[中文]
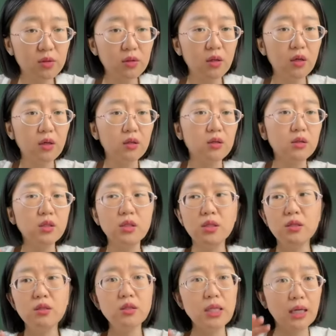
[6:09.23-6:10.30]
哦，
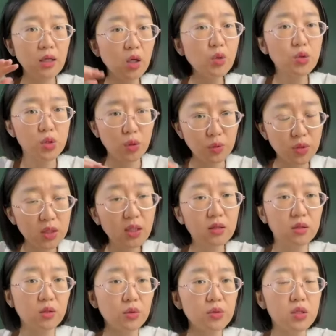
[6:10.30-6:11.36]
你然后从这个
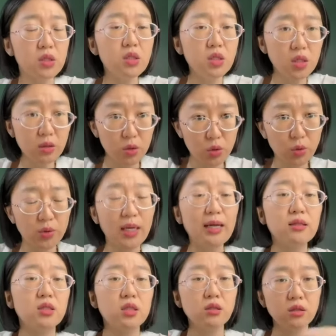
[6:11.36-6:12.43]
东西进入它
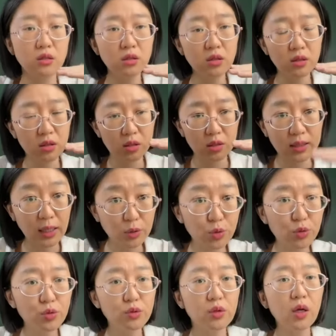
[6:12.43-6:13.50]
的整个的一个大数
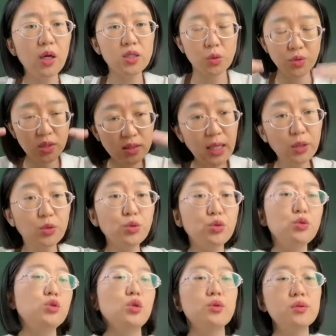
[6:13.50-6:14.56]
据，从这个大数
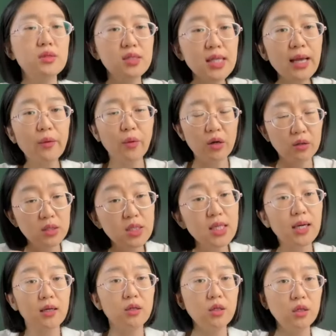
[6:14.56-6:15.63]
据中再往
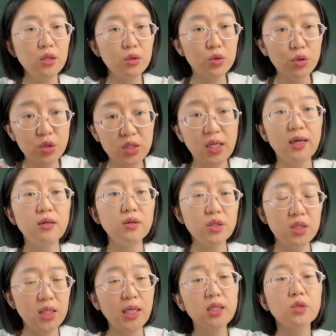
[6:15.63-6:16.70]
下去找
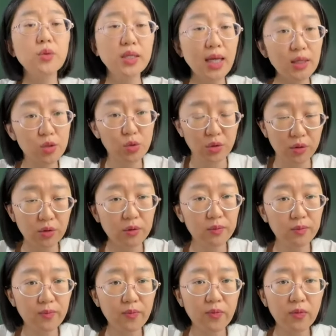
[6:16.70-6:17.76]
谁能为它所用，
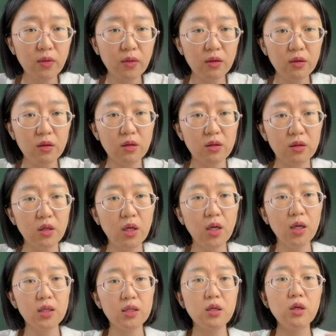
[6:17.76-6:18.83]
那
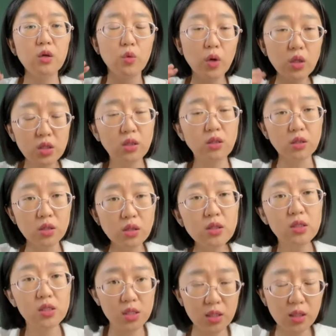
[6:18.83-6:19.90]
那我整个
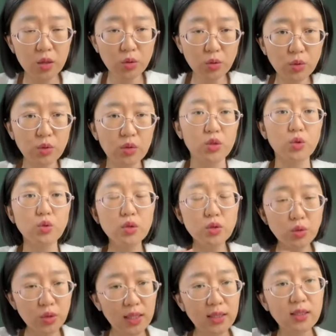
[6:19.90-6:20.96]
揭露的中国
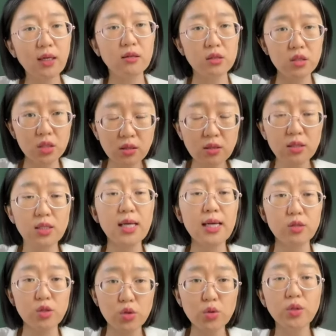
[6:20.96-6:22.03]
共产党正在
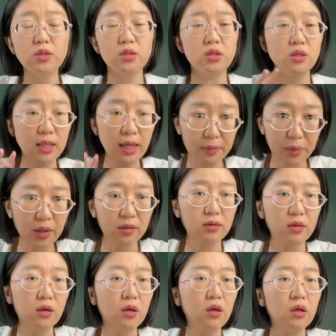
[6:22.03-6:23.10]
做的这个 campaign
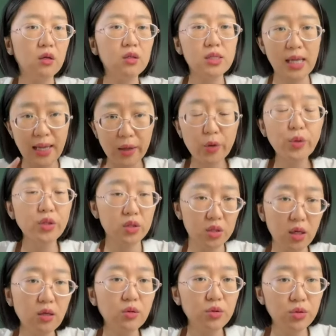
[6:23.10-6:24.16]
才会
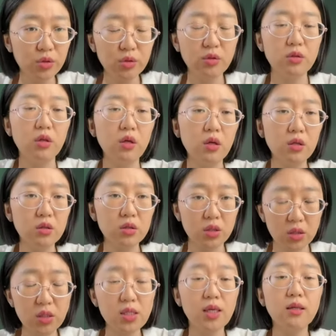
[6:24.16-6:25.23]
招致
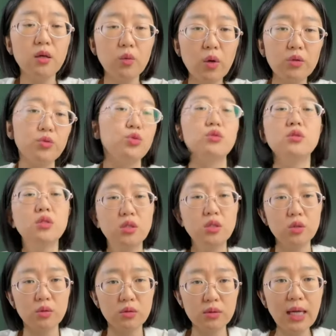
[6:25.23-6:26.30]
直接的网军的这
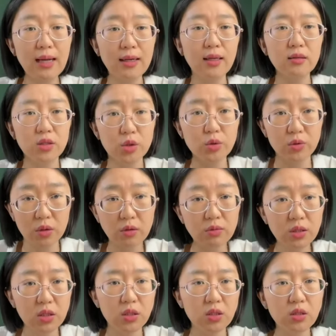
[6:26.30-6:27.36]
种大量的这种攻
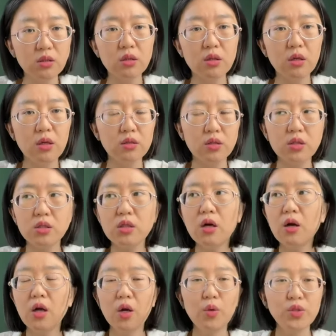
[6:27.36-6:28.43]
击。哦，其实
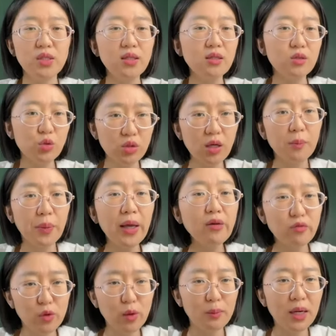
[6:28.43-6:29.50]
我现在真的很佩
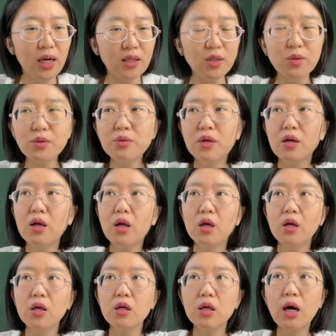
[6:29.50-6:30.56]
服我妈，因为我
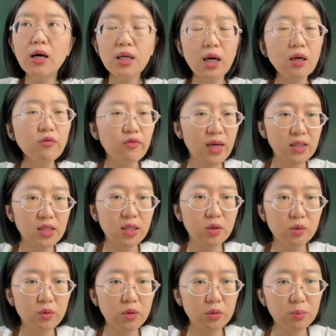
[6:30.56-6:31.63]
刚刚发现
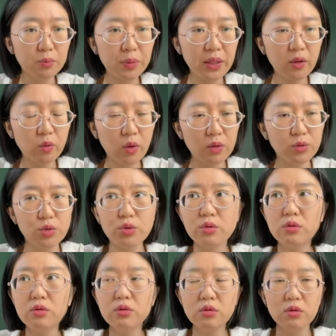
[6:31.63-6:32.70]
我被网
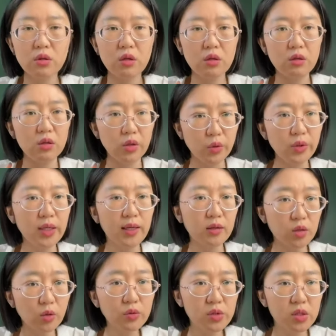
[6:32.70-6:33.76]
军呃留言
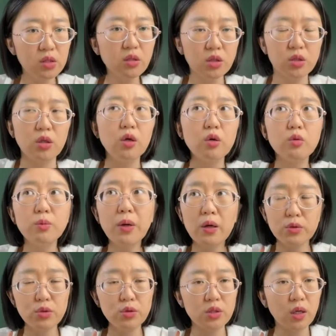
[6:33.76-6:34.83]
攻击的时候，我跑
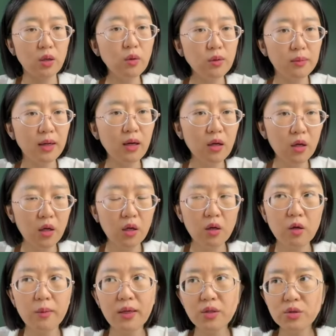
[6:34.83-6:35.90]
去找我妈，
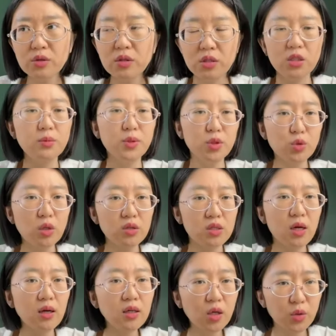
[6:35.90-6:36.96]
我妈说你是不是撞
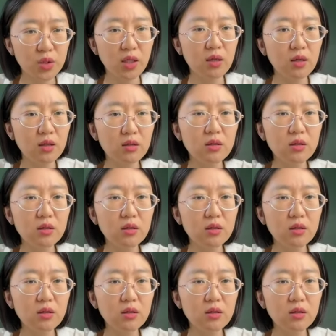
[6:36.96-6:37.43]
枪口上了？